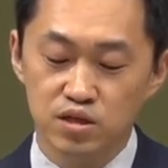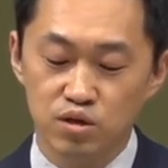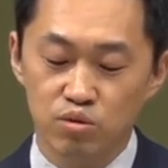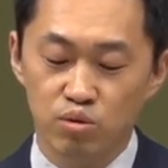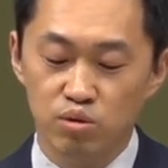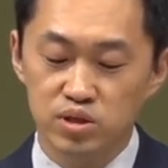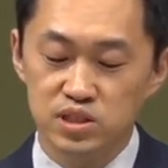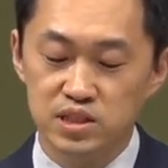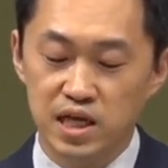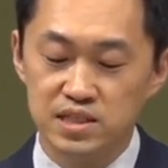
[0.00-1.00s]

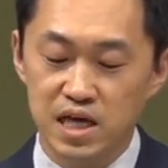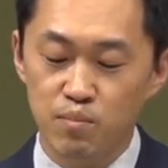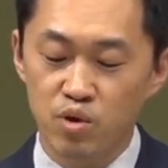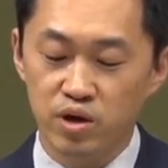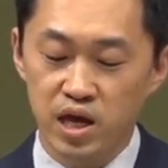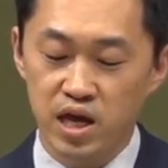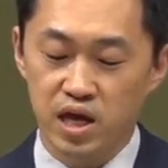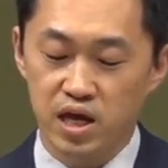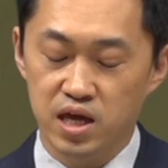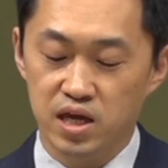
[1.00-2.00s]
그리고 지난 3월에
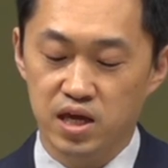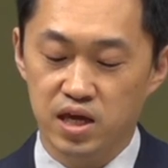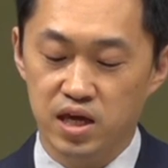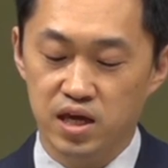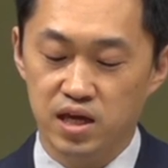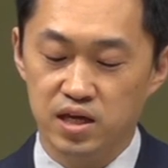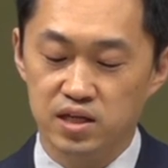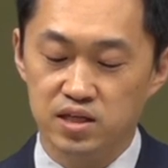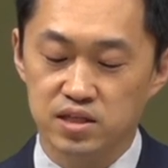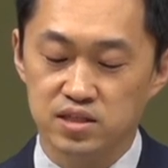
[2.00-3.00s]
에, 예,
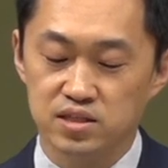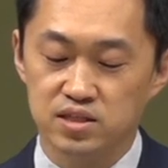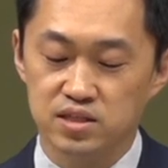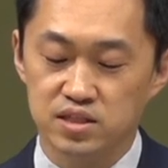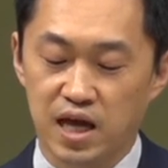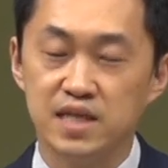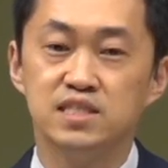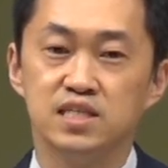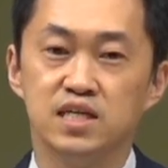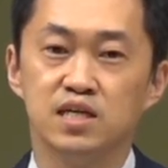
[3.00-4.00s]
그
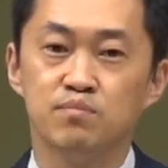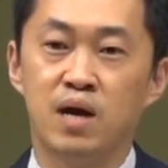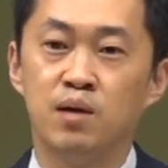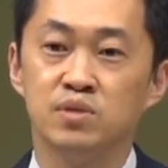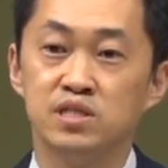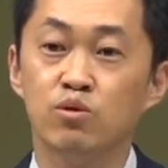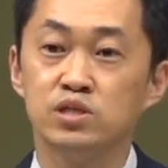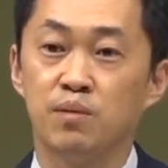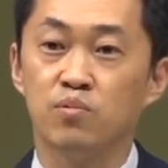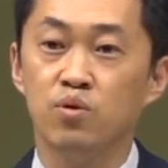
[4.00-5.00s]
다시 마음을 새로
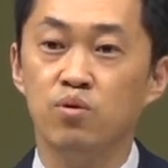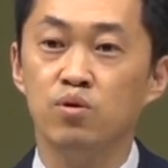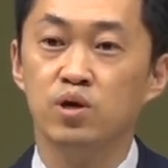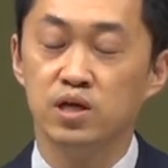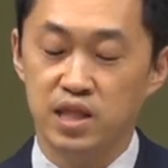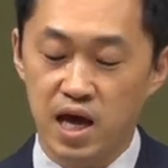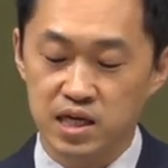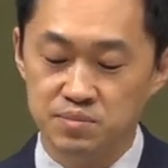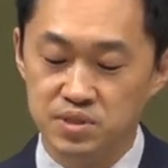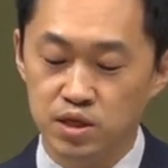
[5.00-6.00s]
잡고
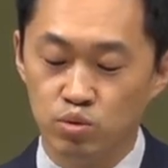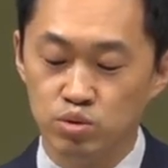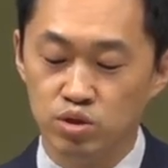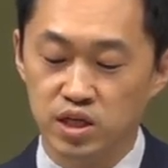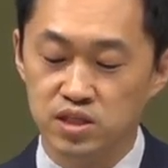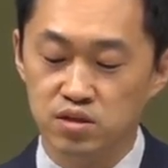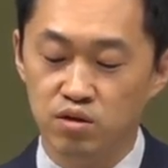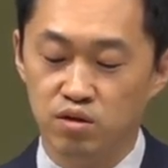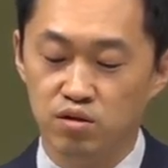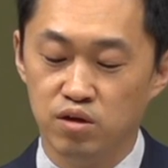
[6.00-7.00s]
대학 입시에
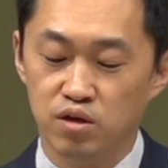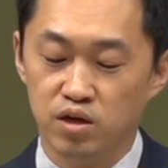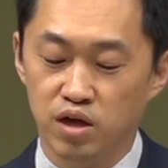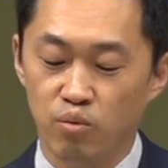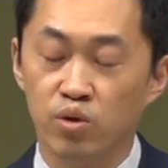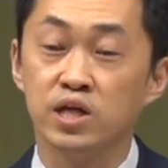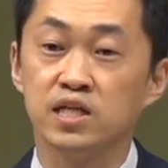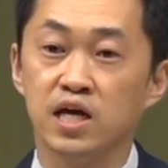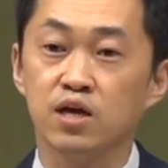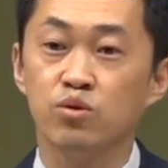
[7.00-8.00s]
도전해서 예,
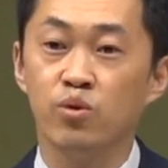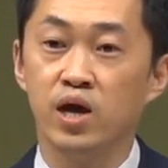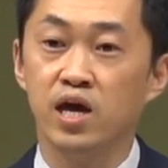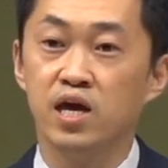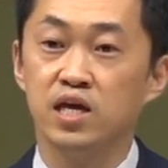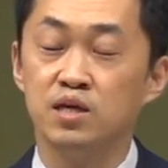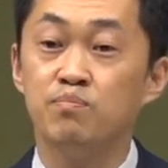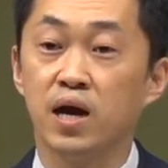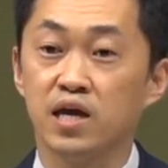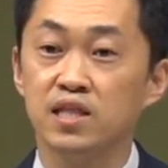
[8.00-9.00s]
원하는 학교에
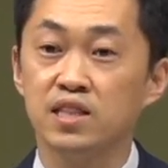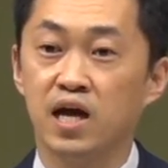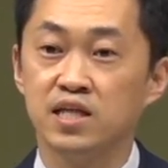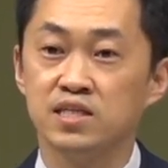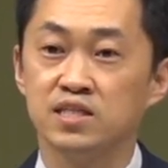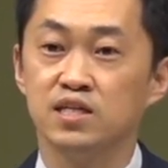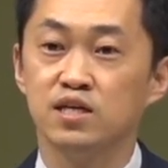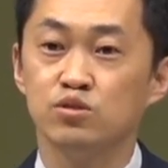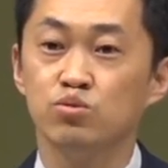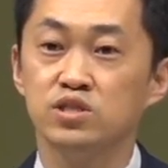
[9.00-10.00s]
입학했다는
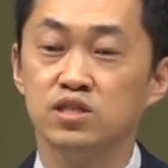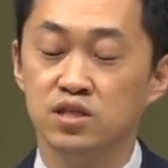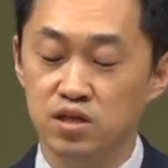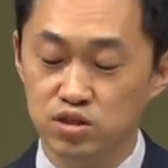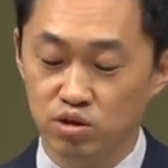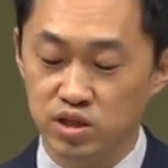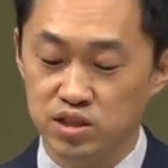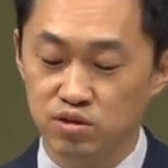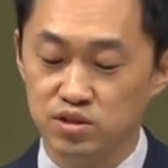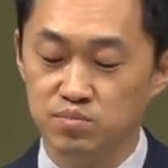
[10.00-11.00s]
소식을 전해
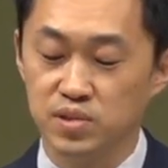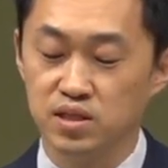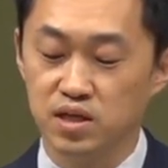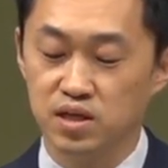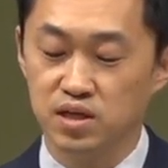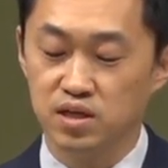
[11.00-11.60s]
들었습니다.